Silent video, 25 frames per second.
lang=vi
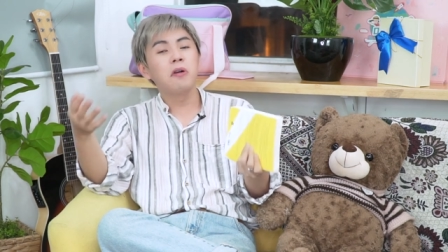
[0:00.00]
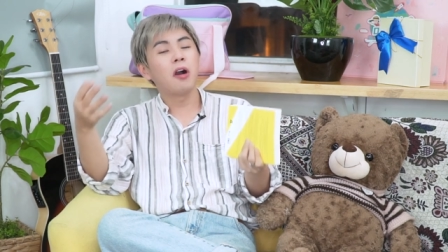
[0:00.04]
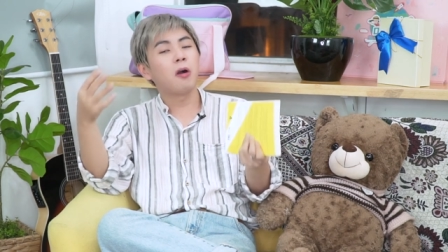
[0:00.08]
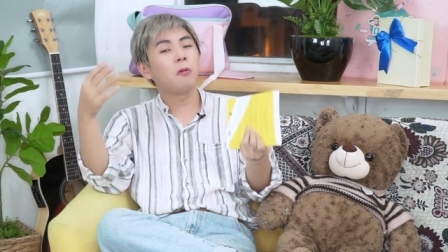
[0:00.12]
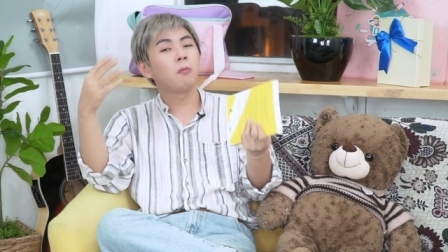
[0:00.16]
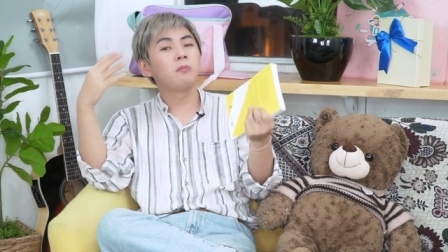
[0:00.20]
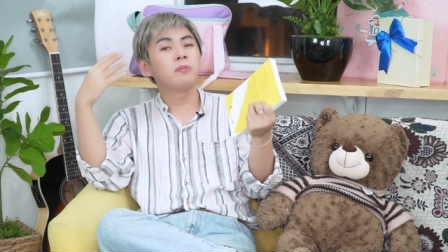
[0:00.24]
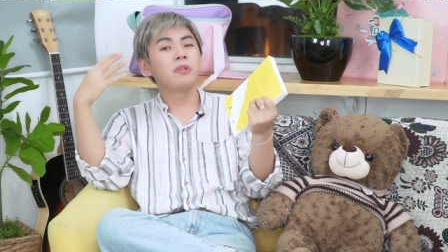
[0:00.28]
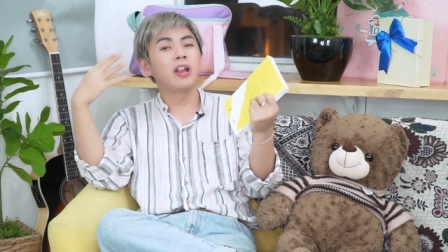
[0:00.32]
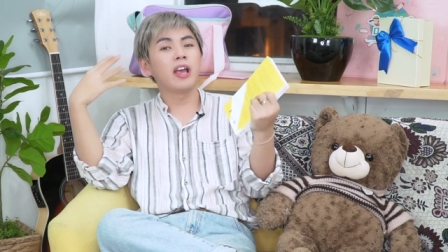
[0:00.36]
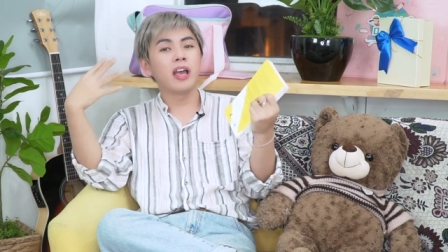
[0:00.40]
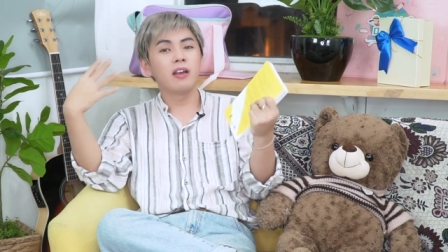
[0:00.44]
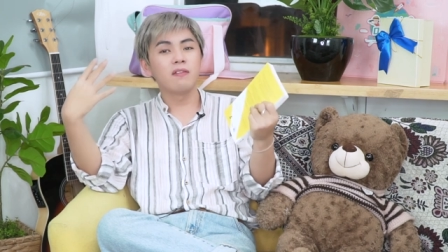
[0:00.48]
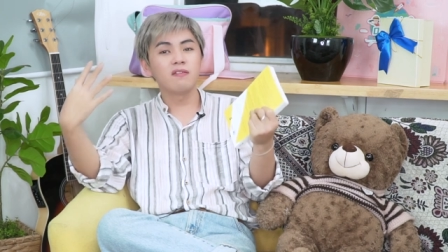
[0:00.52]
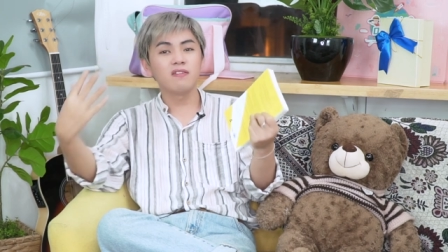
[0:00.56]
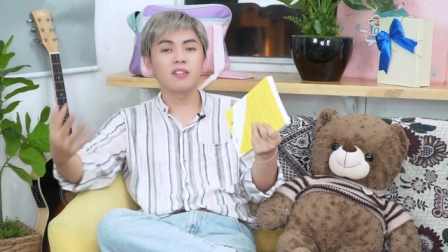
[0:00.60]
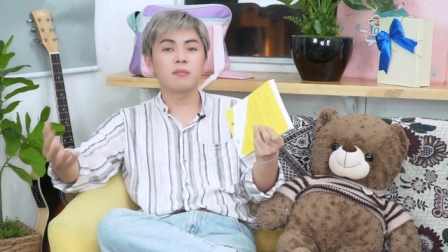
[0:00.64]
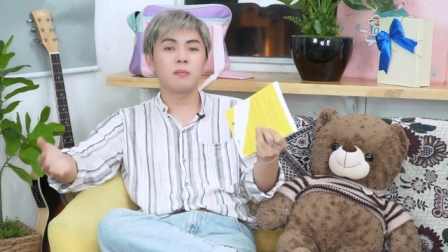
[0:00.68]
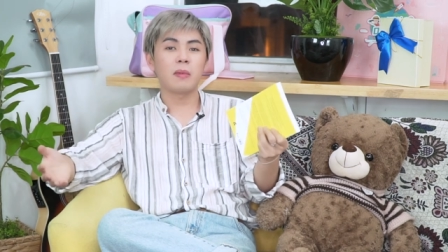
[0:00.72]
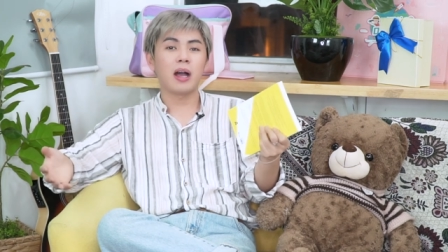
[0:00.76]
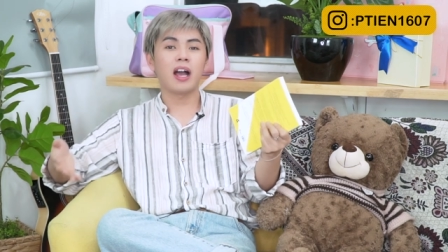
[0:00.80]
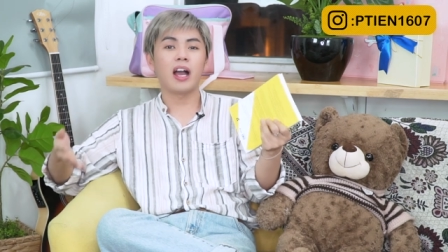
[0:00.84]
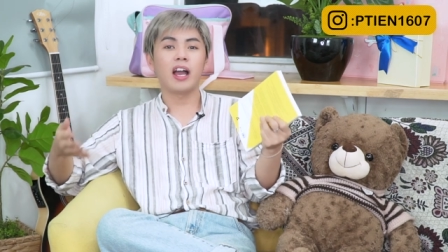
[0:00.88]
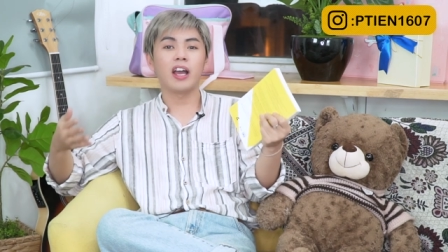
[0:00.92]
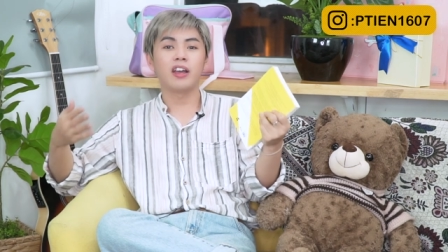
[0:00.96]
học nếm và
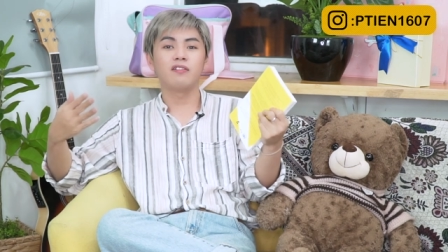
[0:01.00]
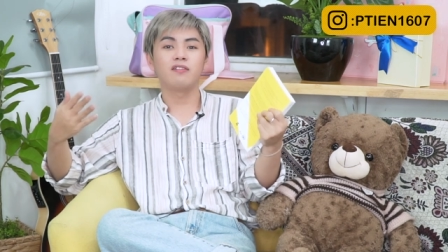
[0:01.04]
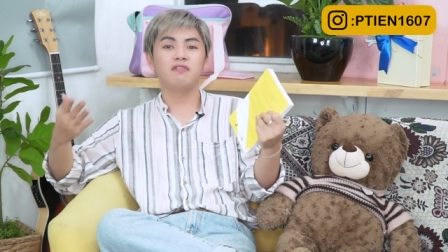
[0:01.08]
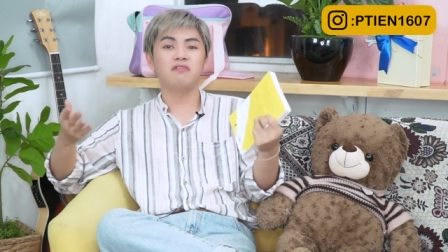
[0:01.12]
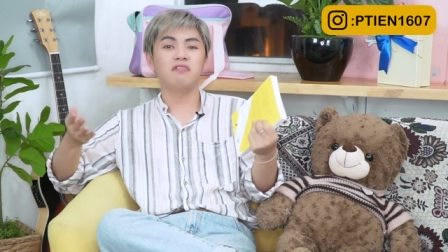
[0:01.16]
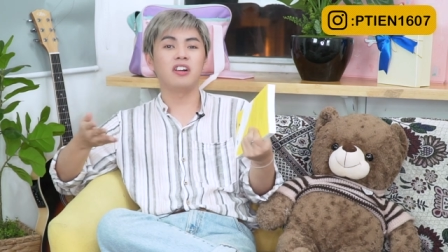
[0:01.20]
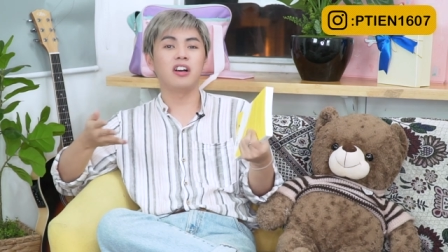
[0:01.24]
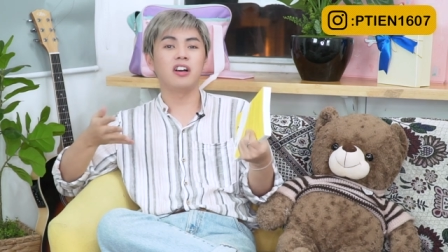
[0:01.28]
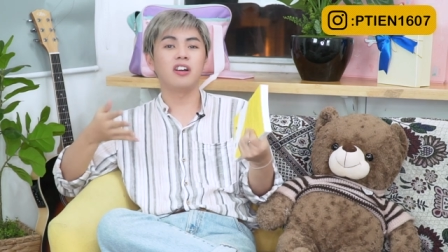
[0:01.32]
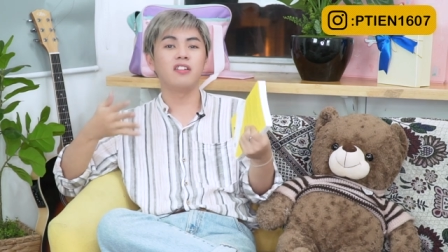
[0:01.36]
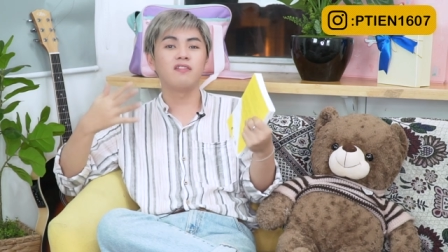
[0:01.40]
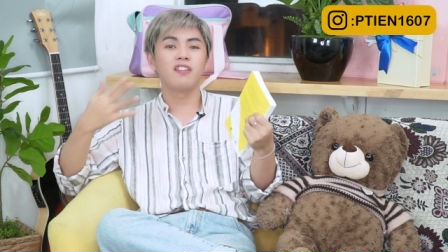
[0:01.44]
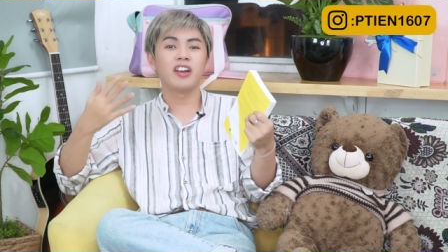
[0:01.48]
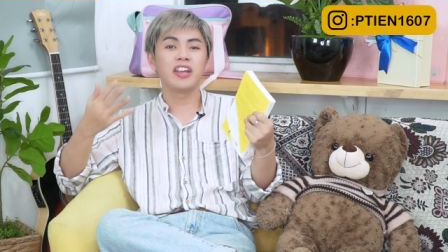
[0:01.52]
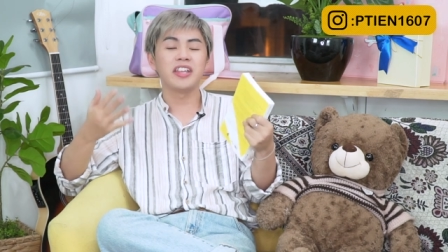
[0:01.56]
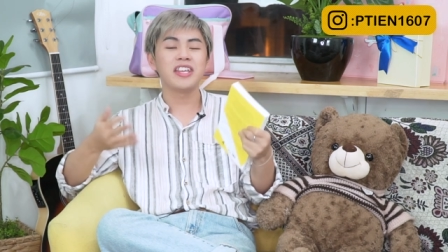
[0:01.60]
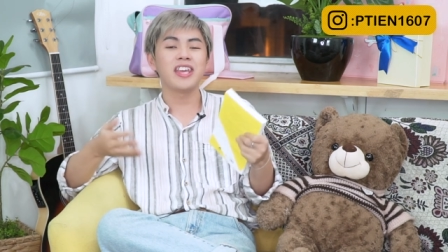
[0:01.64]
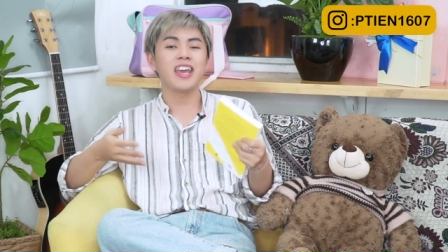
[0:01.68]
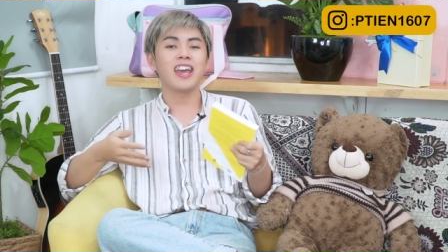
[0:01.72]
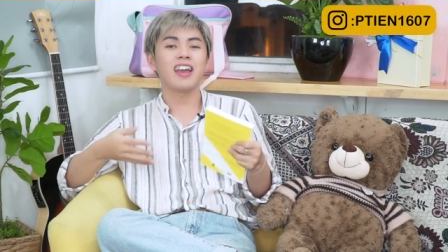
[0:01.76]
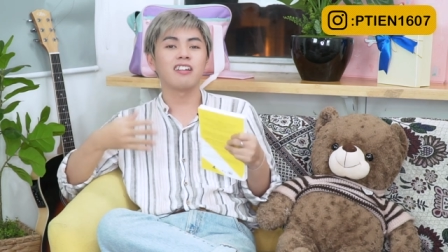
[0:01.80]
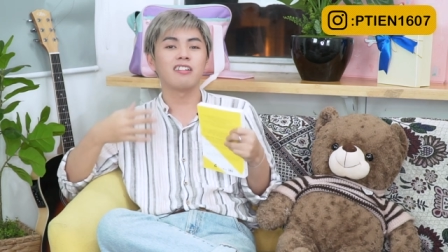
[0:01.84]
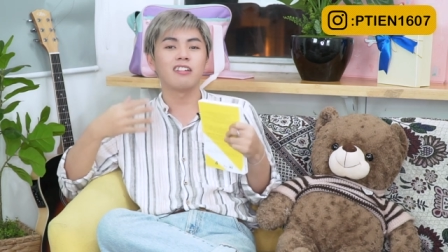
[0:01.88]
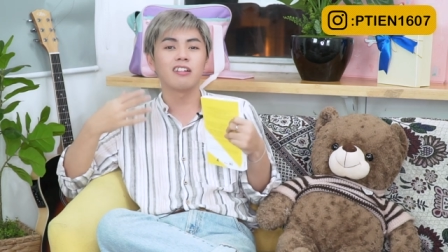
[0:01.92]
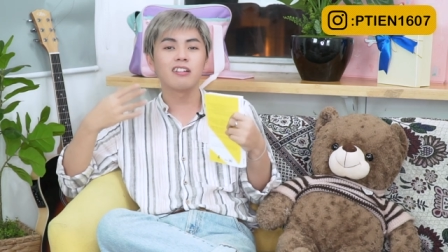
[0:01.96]
bài vở về
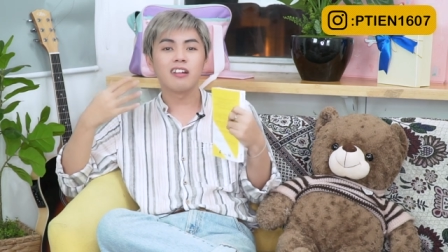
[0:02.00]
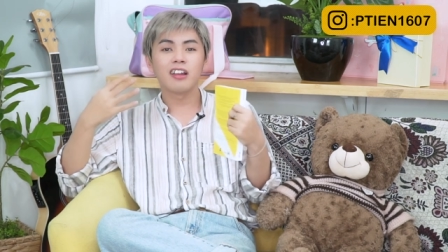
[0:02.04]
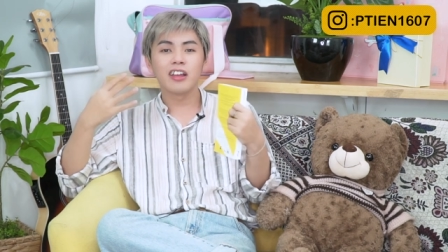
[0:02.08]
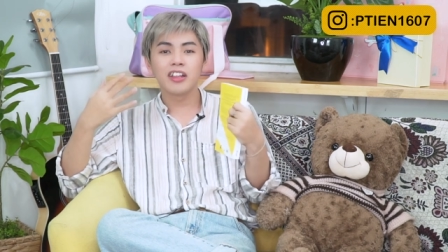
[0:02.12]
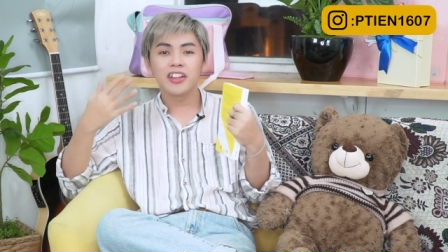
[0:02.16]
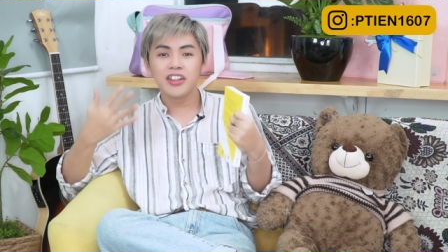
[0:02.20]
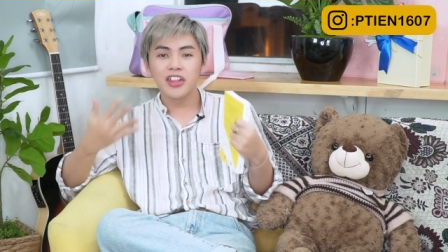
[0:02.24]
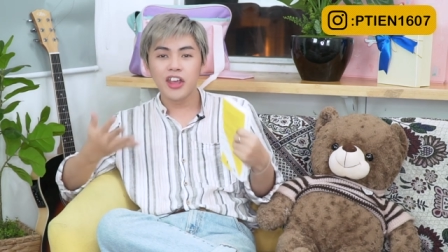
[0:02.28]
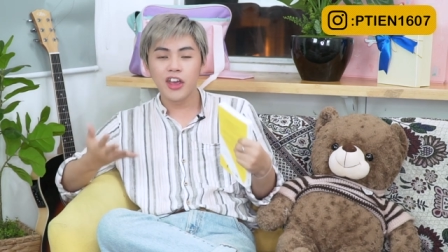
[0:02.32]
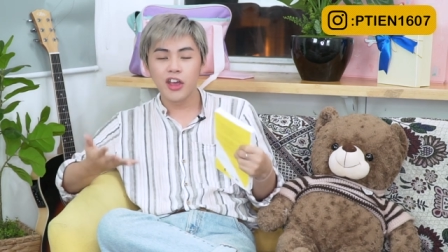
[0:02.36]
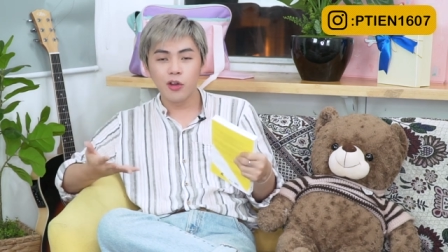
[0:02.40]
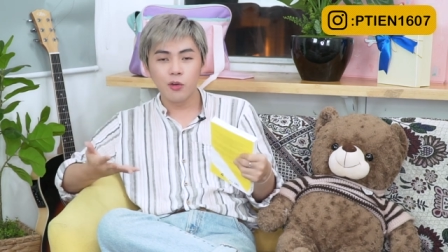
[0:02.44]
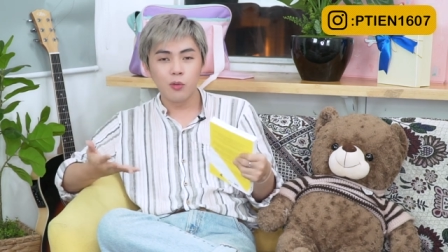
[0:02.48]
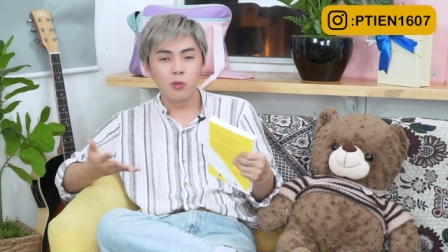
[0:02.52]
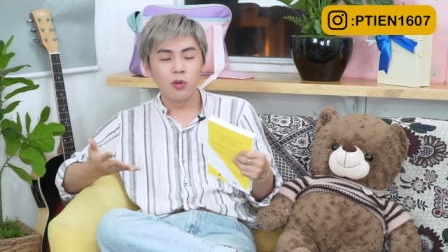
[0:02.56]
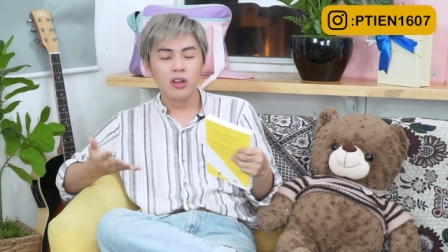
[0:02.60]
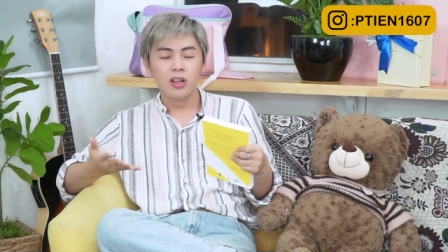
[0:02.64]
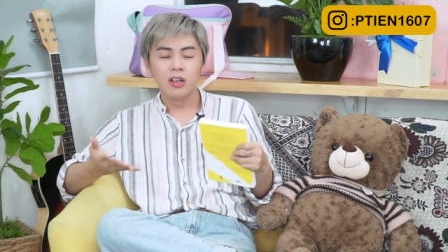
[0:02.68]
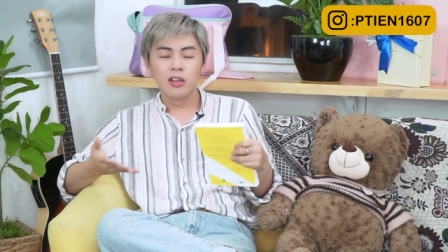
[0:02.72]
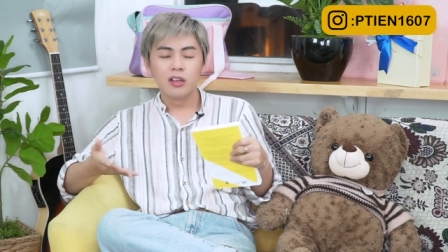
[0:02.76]
nhà rất là nhiều.